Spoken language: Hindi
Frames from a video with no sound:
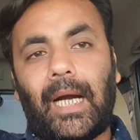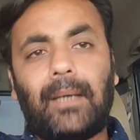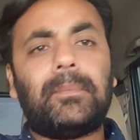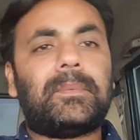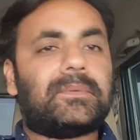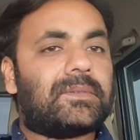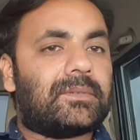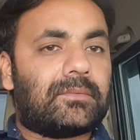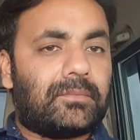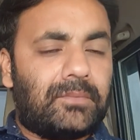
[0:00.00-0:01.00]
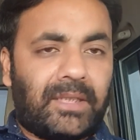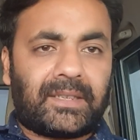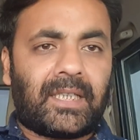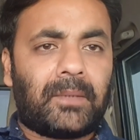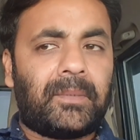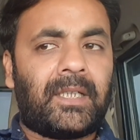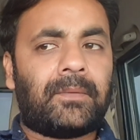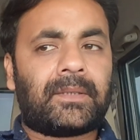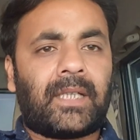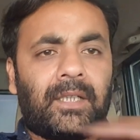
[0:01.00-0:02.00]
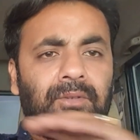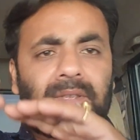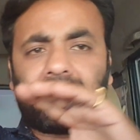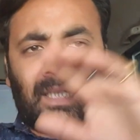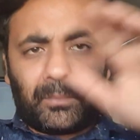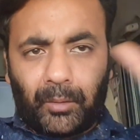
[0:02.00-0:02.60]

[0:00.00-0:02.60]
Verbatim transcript: अब जैसा कि मैंने बताया कि उसके साथ